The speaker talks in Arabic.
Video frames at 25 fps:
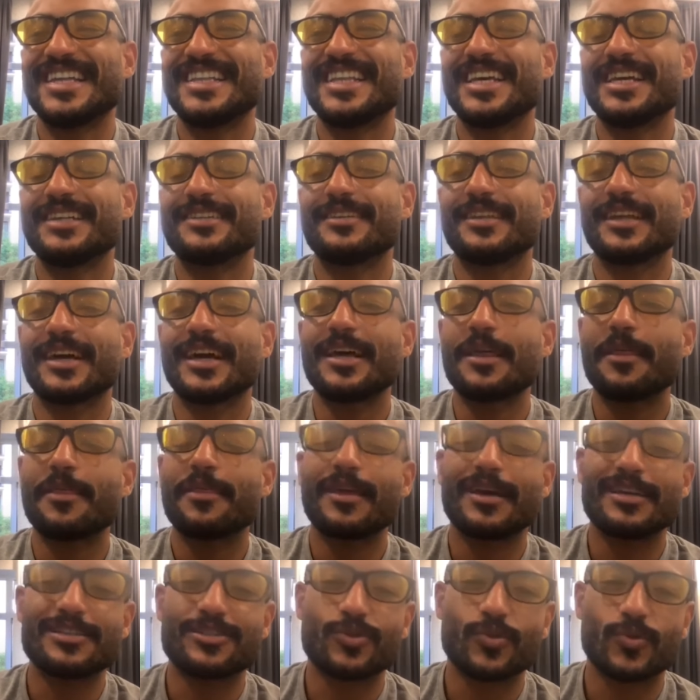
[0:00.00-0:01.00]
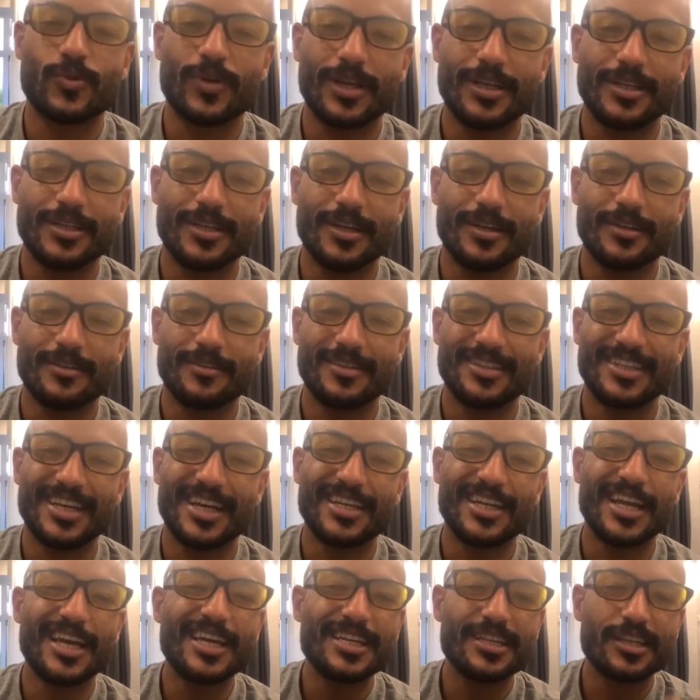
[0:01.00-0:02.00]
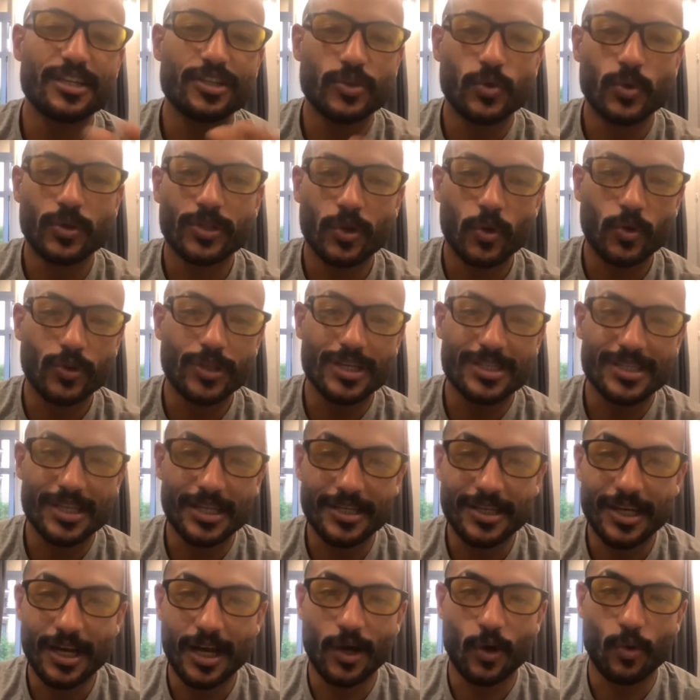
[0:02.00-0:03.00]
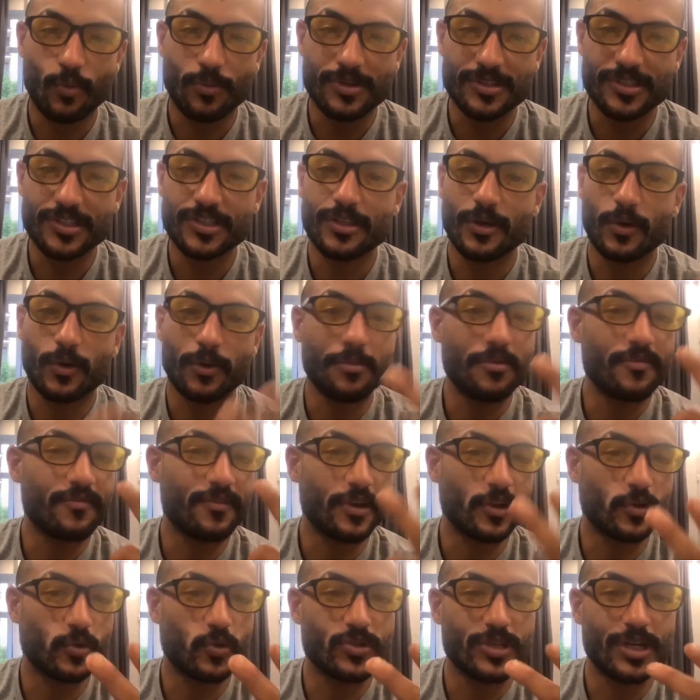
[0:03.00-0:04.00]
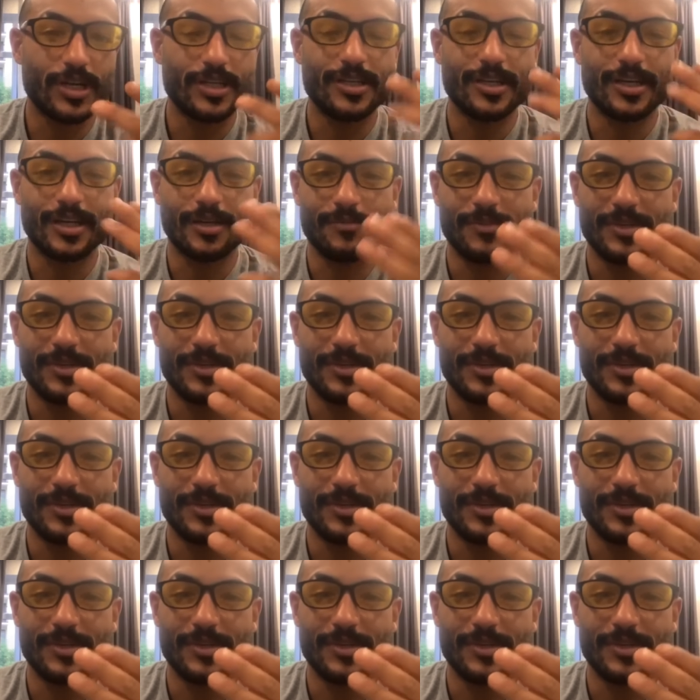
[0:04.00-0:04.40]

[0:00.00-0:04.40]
انها تتغذى على السكريات يعني اي نشويات تاخدها سريعه او بسيطه وكميه فركتوز عاليه